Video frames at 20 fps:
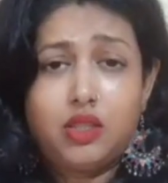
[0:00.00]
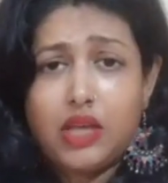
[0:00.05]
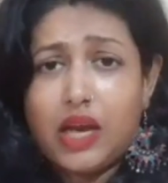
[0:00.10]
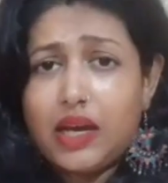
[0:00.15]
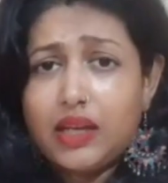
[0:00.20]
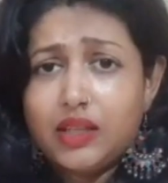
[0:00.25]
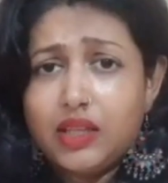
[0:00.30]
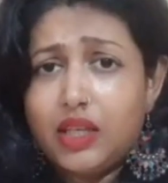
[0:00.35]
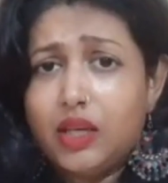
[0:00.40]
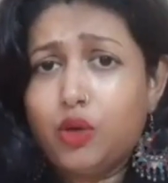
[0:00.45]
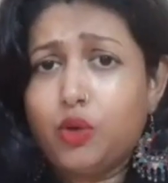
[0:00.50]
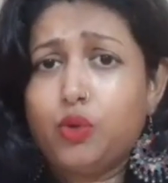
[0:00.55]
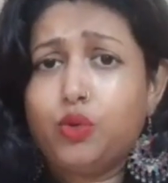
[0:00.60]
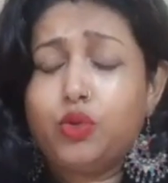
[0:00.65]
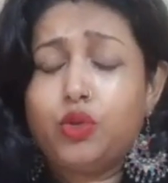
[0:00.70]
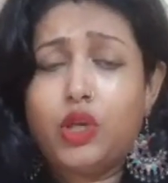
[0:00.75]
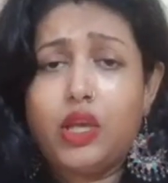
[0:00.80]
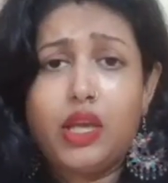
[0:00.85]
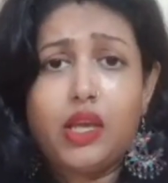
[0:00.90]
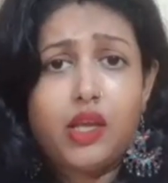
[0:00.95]
चाहते
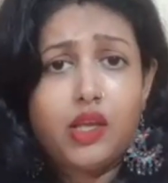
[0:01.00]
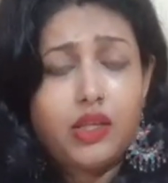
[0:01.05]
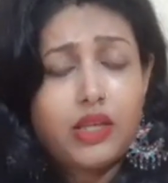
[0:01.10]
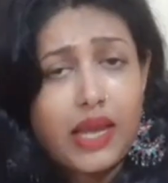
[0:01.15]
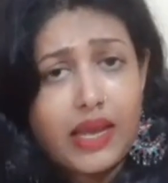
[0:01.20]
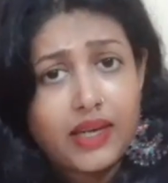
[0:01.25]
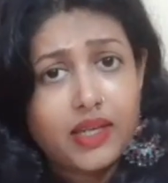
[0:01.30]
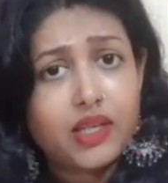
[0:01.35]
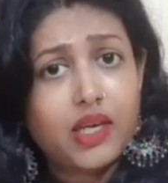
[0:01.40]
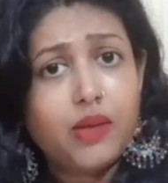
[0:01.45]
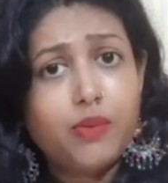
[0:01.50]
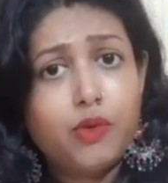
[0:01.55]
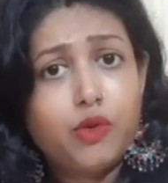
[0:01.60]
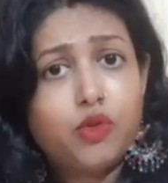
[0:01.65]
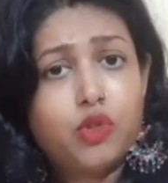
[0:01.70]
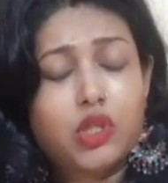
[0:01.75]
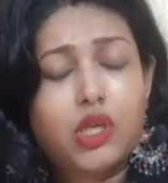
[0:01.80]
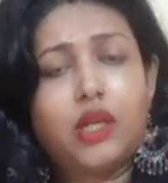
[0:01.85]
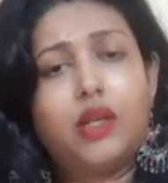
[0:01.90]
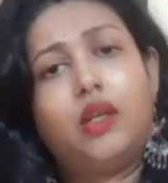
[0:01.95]
हो कि नाइट क्रीम
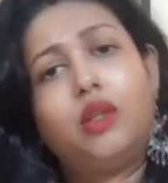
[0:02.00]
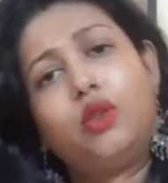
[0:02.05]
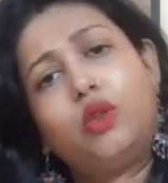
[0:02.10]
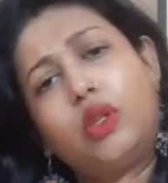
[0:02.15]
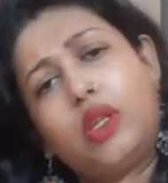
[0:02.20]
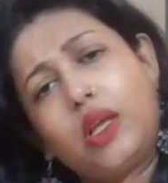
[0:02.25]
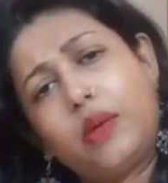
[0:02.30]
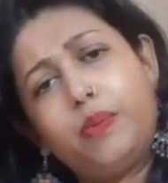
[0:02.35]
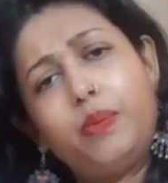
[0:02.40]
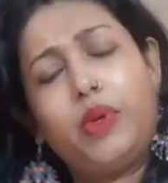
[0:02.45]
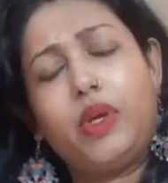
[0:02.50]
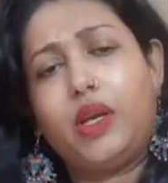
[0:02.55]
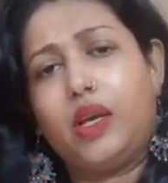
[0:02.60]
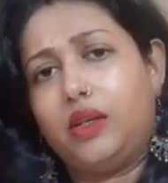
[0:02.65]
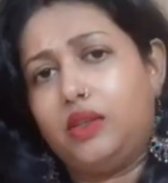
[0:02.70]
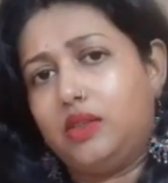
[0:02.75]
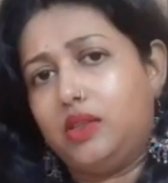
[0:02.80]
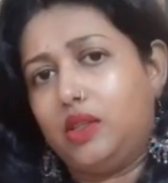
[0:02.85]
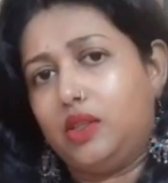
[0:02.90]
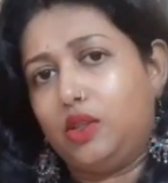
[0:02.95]
यूज करना तब भी
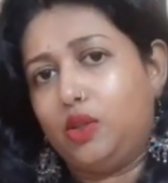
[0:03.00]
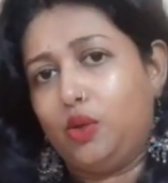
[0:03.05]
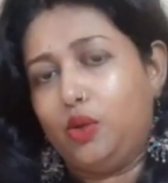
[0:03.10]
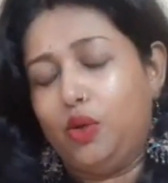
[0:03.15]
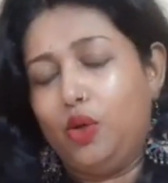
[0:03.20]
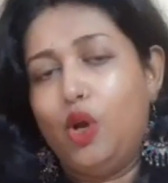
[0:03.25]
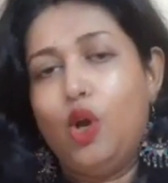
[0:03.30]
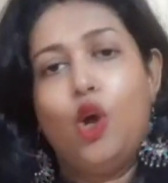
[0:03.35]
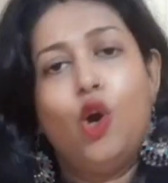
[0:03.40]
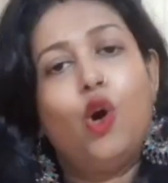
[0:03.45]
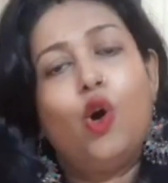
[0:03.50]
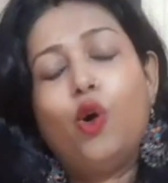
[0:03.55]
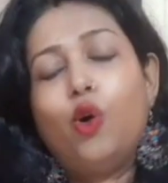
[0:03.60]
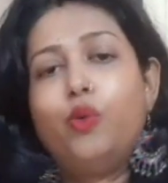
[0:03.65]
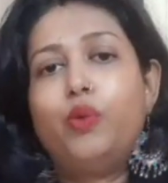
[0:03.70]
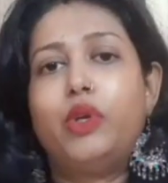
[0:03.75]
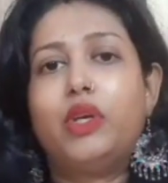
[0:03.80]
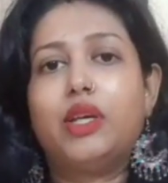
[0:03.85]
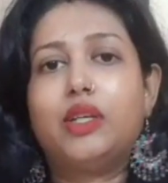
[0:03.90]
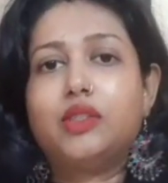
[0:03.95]
कर सकते हो
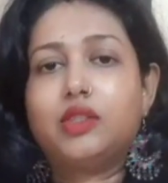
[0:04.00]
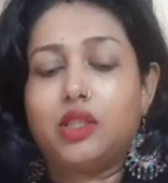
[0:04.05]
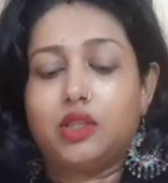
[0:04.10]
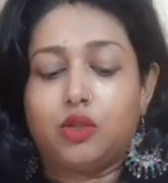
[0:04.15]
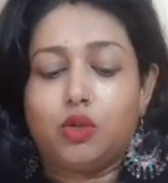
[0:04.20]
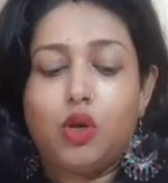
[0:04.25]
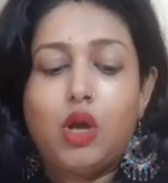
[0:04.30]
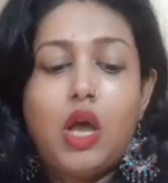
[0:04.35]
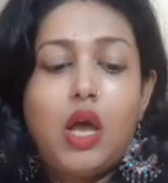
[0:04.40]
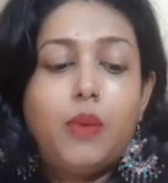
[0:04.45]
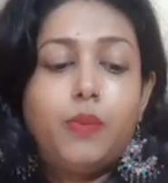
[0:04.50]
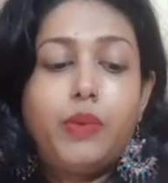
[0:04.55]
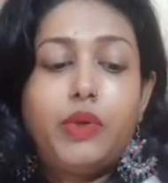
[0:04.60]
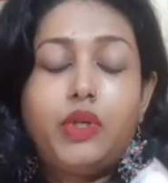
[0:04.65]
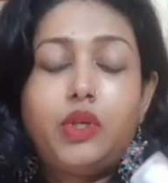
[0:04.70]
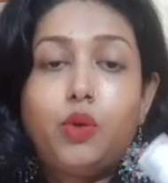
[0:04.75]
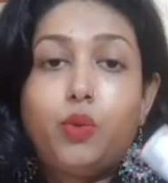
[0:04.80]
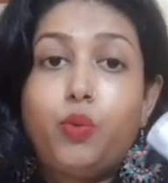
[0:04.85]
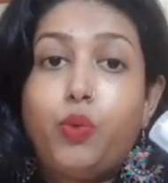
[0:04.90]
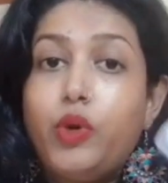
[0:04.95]
वो भी कर सकते हो
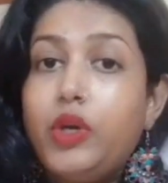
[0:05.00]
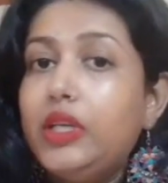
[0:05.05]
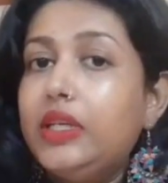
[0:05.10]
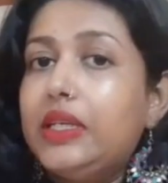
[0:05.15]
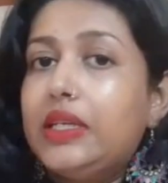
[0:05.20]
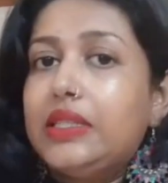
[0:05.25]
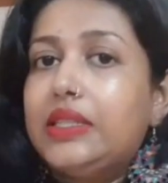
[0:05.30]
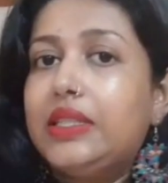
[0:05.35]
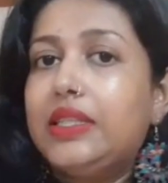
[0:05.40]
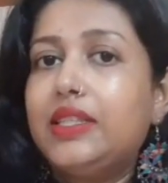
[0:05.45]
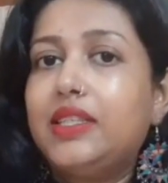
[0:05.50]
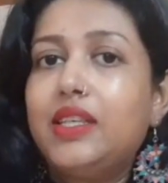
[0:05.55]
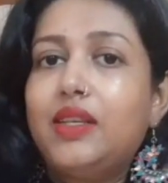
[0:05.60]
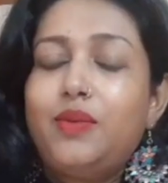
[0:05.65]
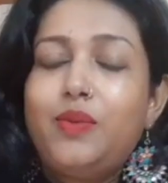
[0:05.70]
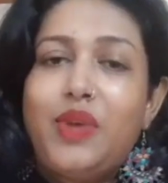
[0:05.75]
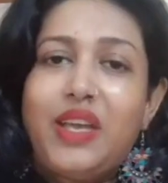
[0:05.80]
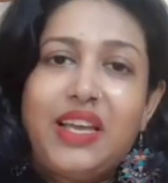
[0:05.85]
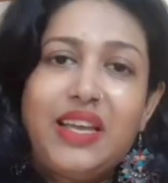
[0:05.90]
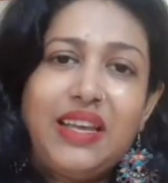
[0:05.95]
बट विंटर
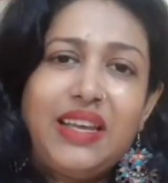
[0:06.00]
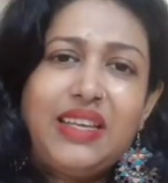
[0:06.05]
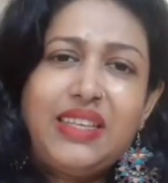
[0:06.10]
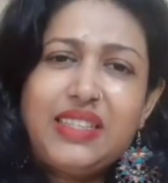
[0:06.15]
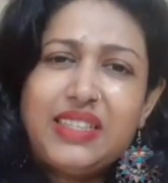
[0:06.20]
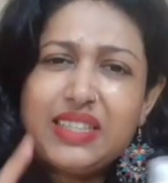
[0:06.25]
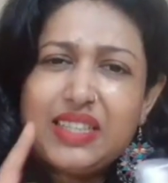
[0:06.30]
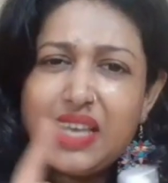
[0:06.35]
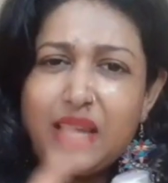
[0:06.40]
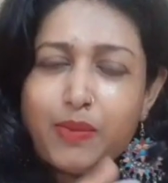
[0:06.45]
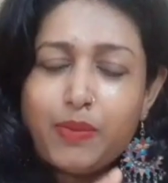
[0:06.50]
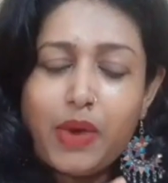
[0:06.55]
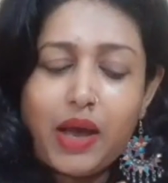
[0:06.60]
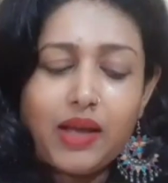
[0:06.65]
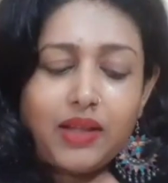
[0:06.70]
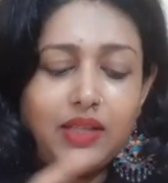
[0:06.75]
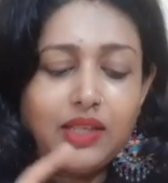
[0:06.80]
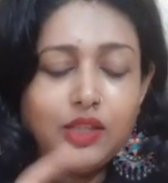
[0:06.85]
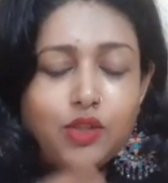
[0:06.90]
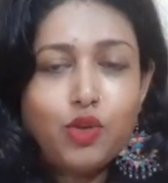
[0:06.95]
सीजन में इसके
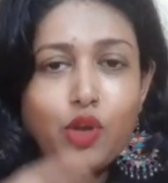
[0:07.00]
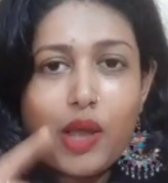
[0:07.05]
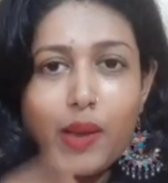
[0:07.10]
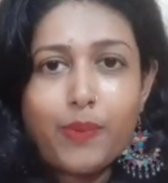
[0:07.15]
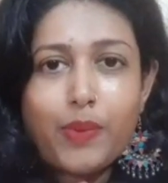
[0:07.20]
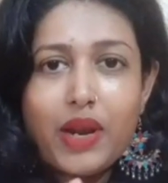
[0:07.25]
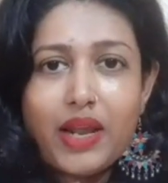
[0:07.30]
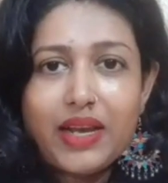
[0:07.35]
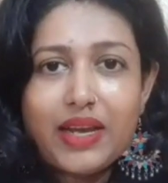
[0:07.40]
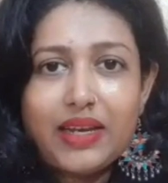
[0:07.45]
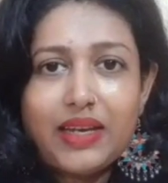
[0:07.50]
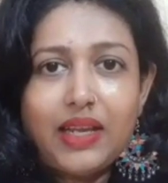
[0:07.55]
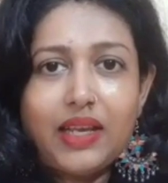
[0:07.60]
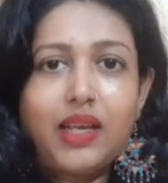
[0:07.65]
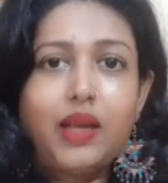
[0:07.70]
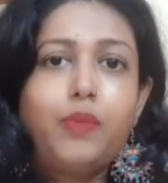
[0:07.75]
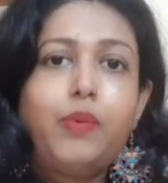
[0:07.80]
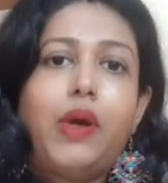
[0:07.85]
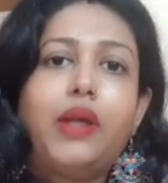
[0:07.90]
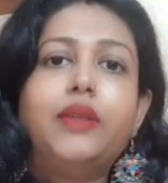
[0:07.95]
बाद इसको अप्लाई करने
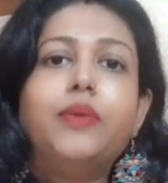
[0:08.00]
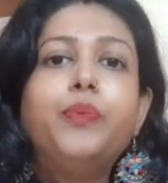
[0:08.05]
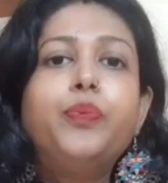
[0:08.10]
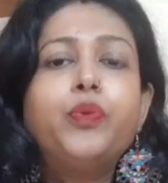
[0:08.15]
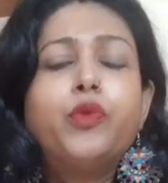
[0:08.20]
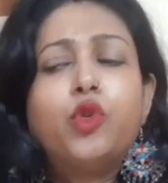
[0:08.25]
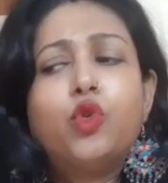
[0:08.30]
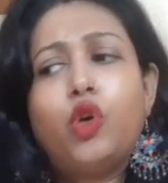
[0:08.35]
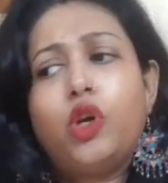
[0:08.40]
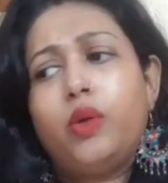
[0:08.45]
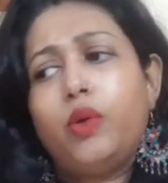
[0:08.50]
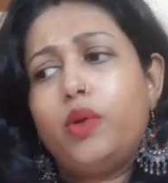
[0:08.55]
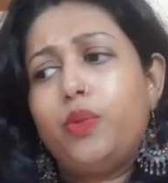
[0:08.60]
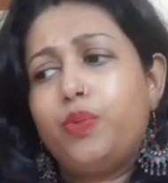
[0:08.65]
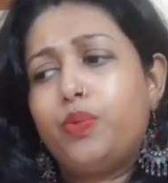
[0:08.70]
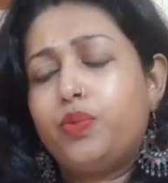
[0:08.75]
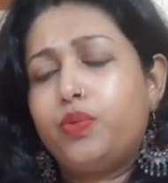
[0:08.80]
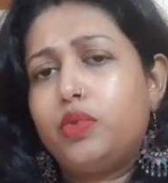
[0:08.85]
के बाद कोई